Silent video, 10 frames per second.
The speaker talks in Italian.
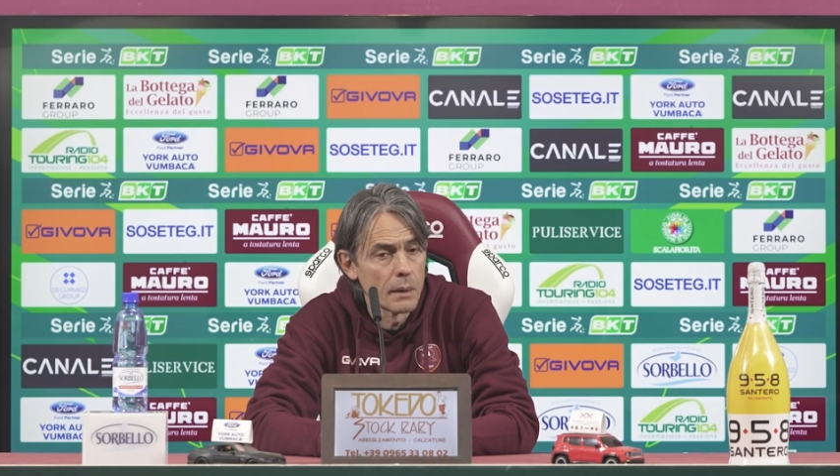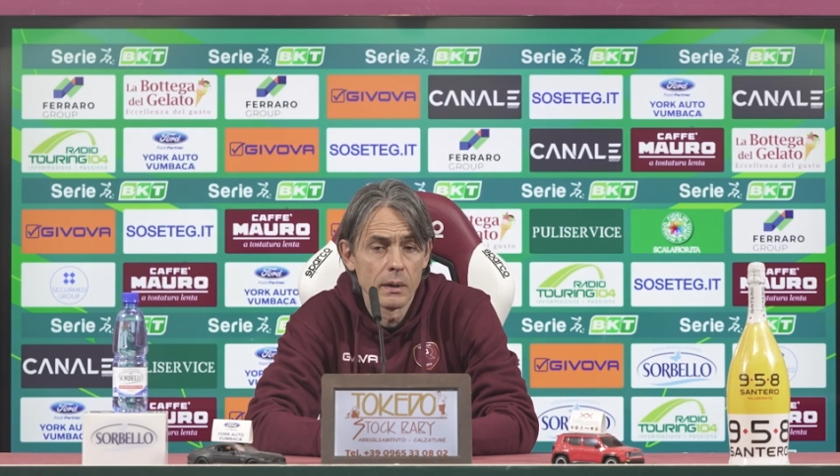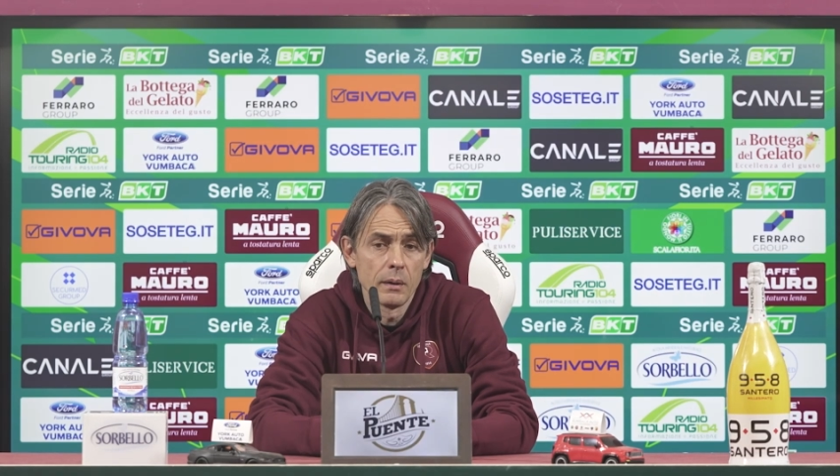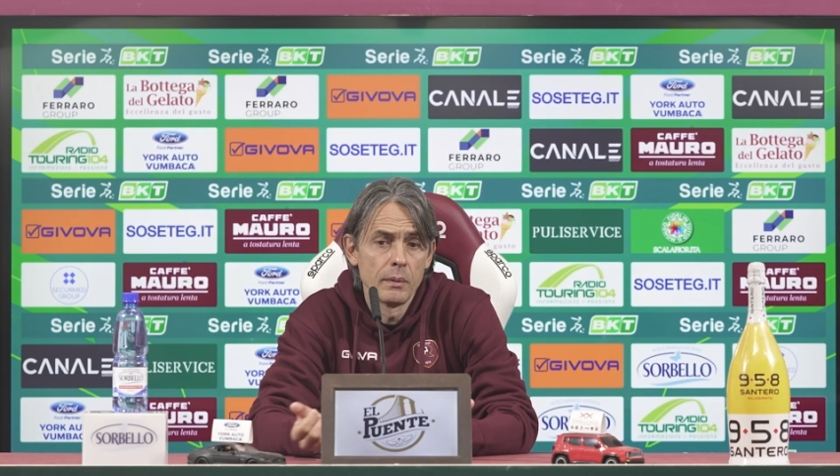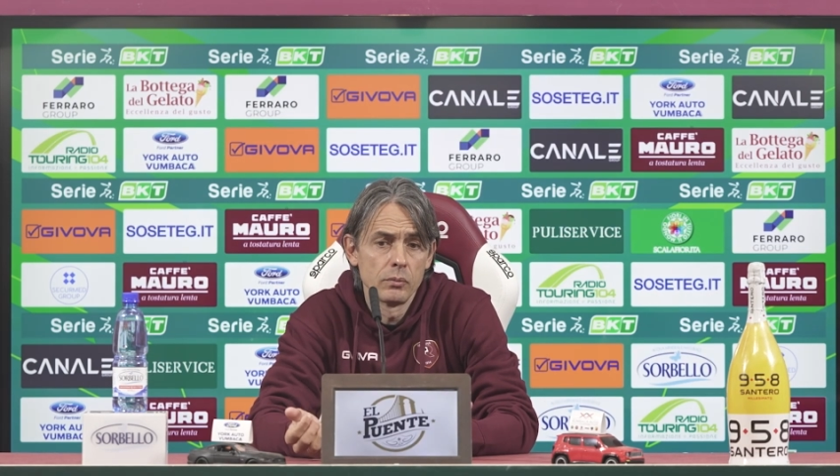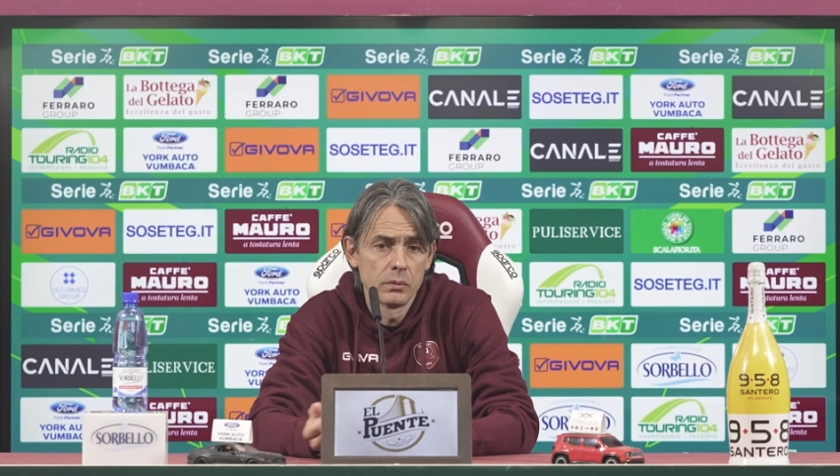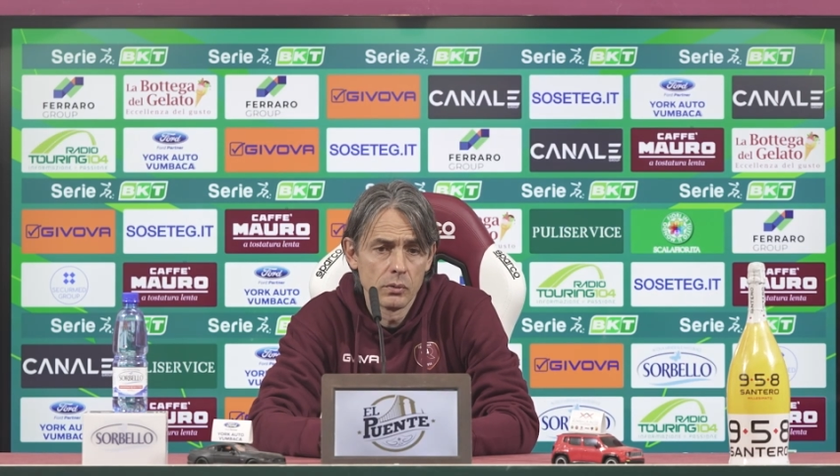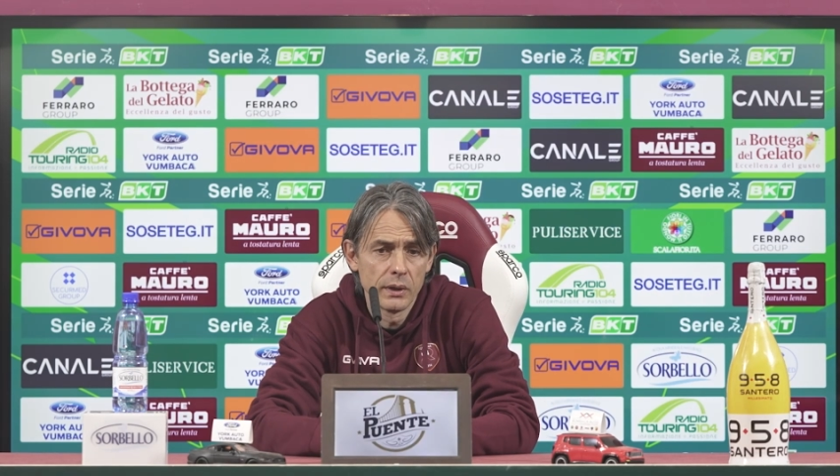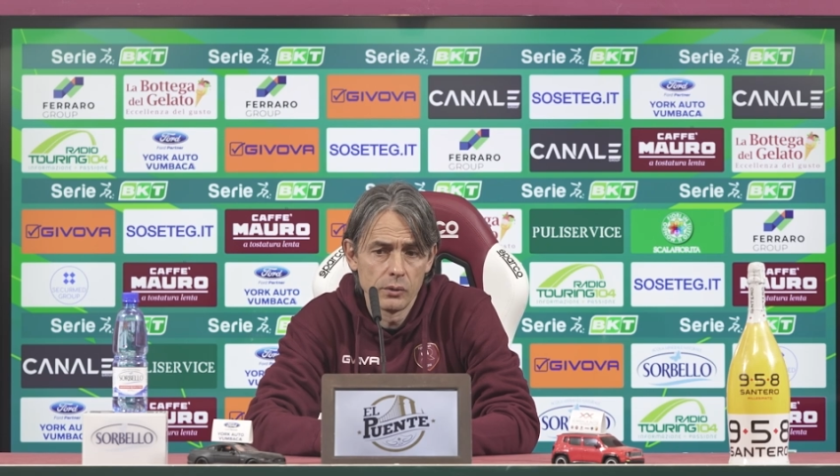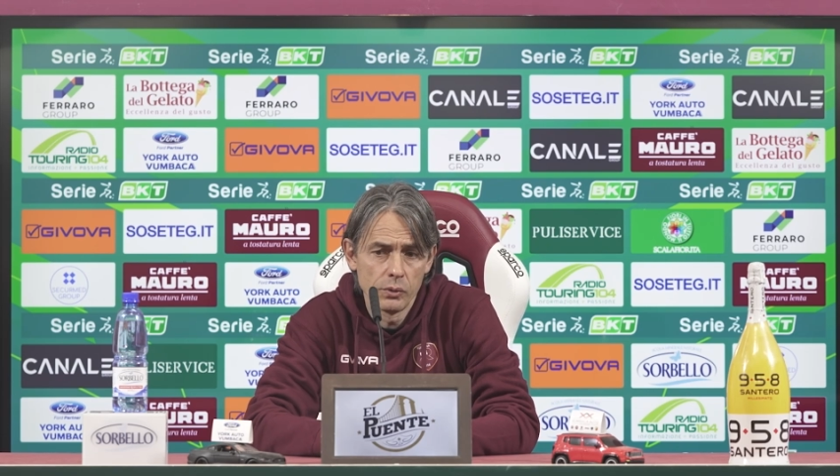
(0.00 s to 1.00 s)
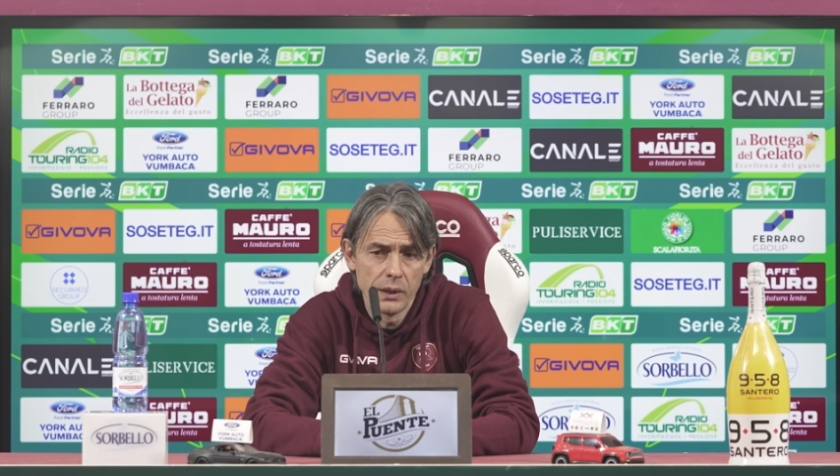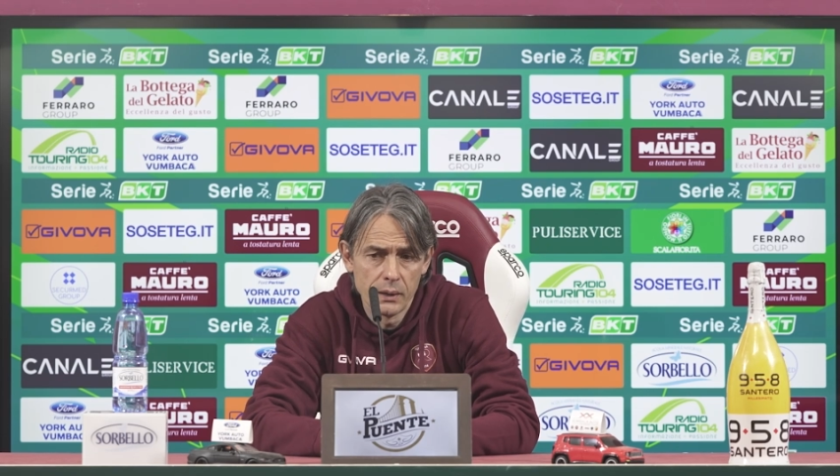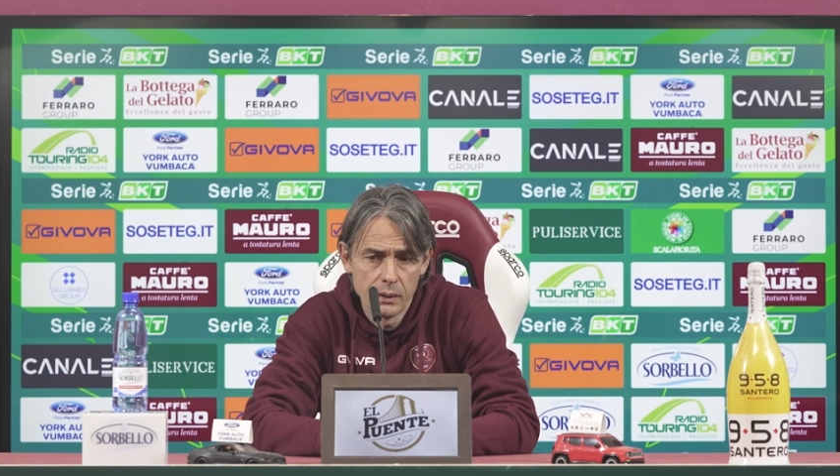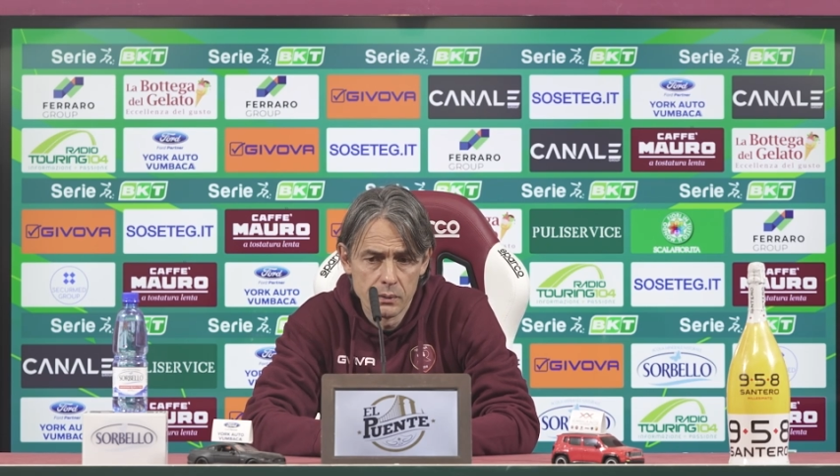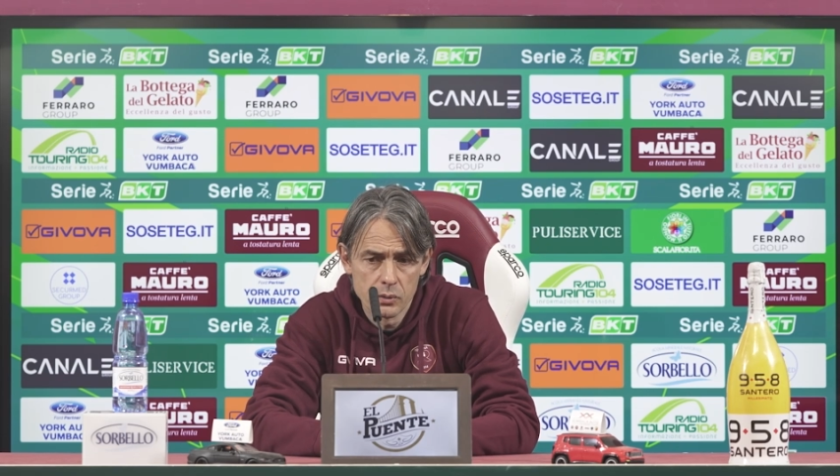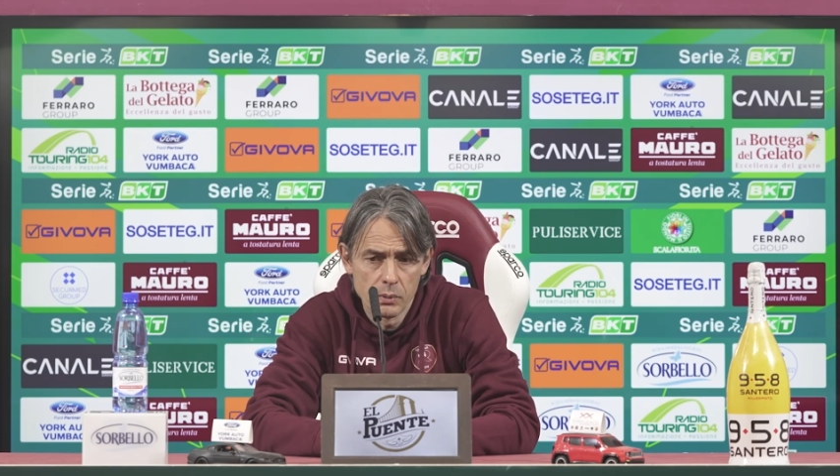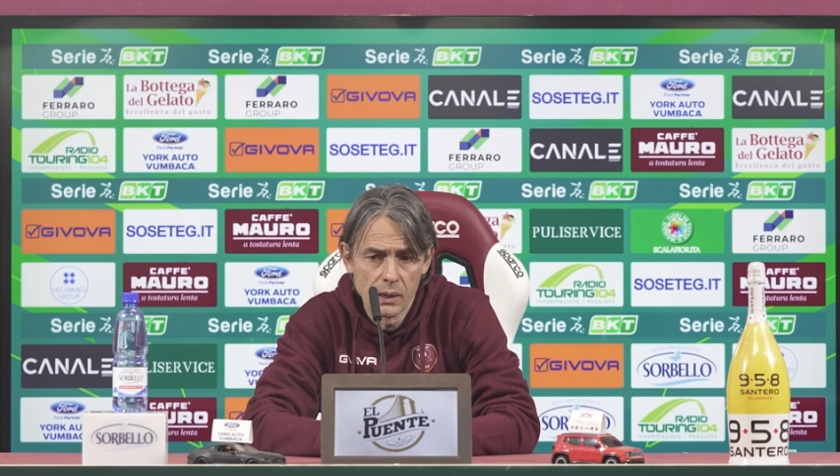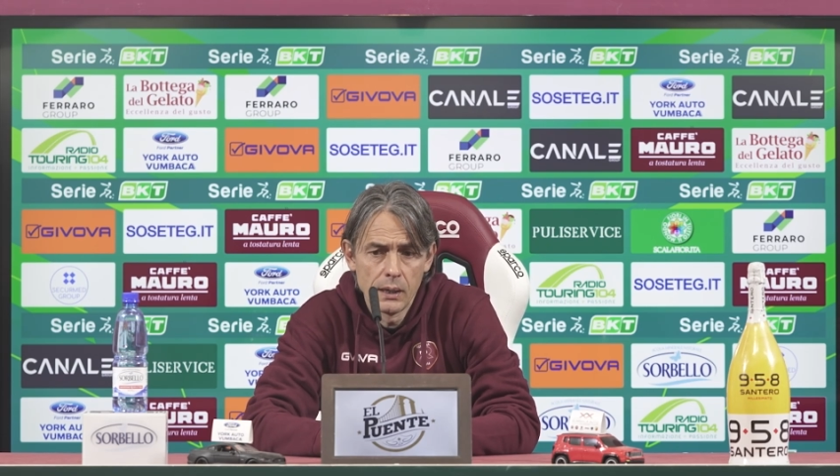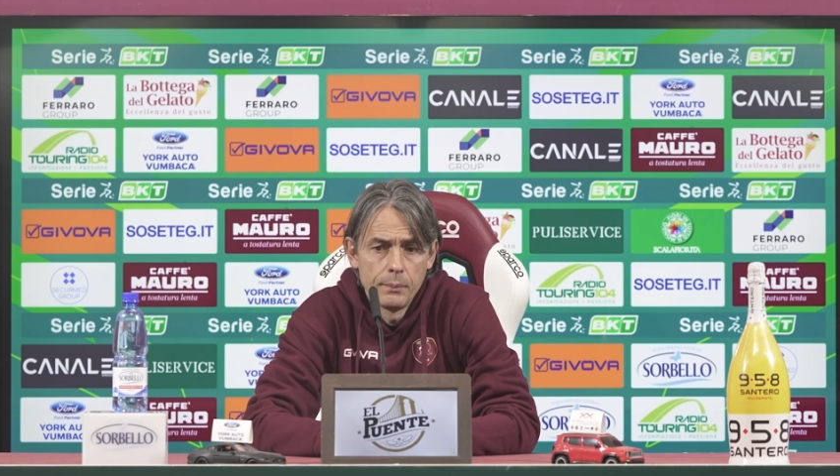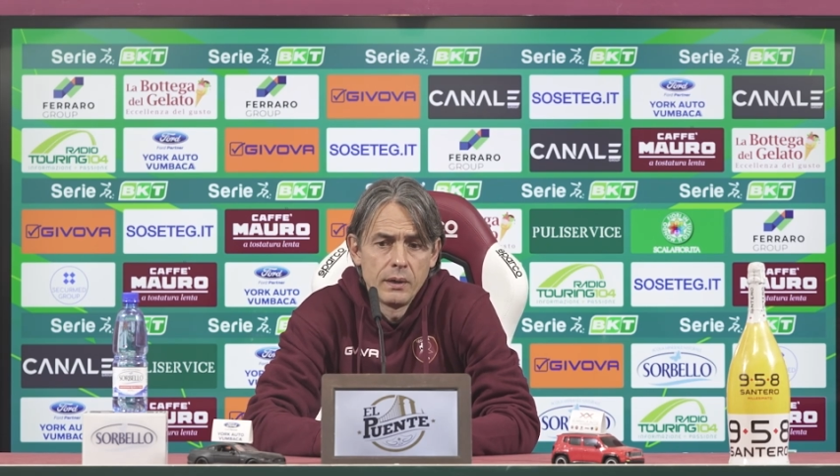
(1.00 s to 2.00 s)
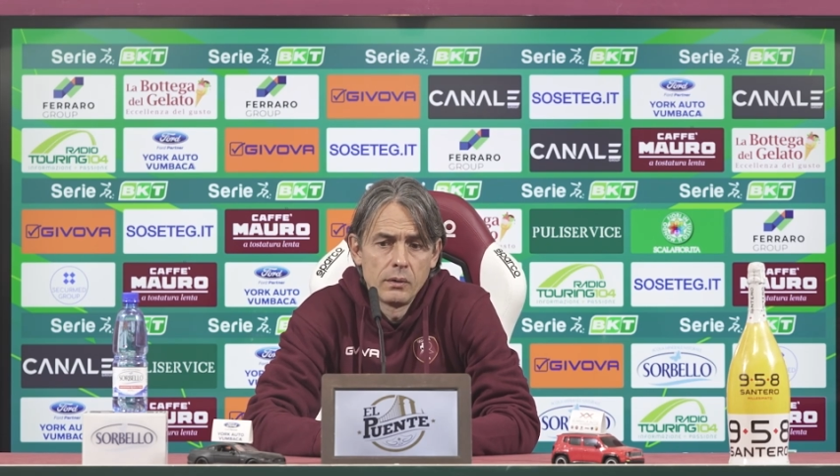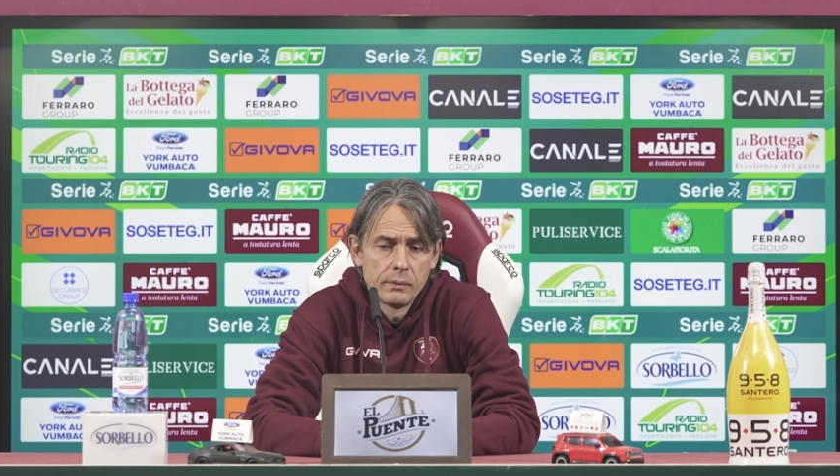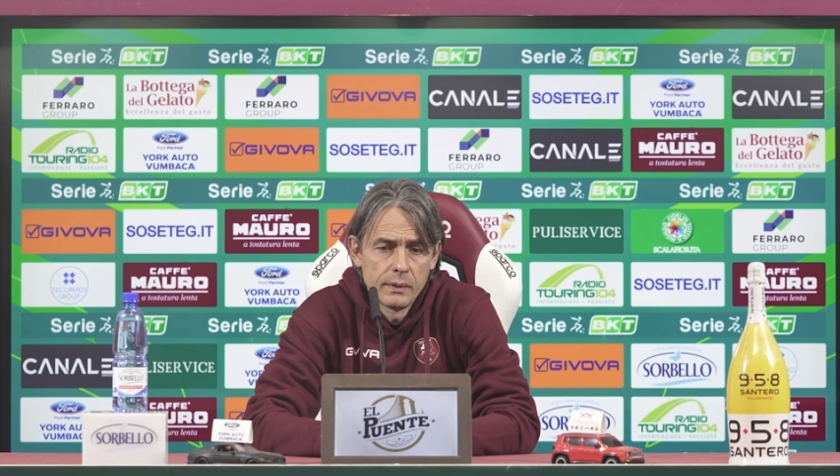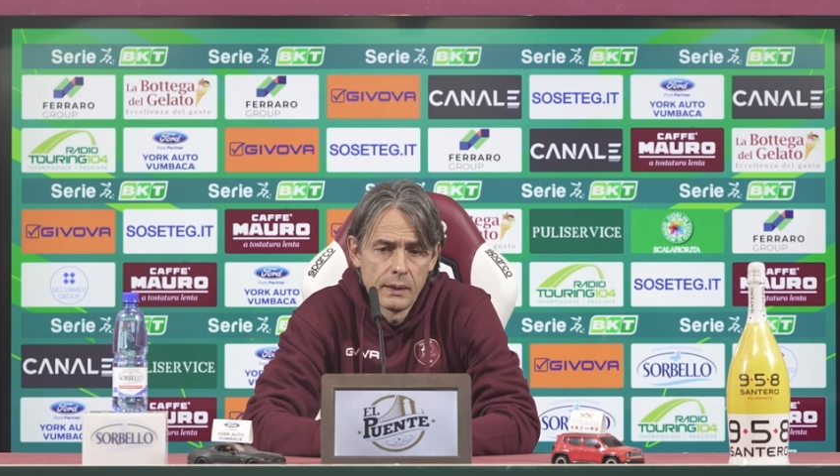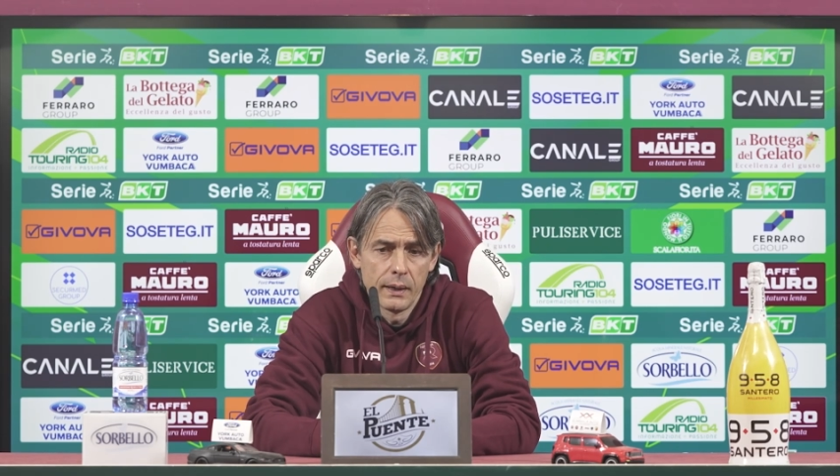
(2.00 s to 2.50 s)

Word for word: Abbiamo, l'ho detto ieri, insomma, Galabinov eh,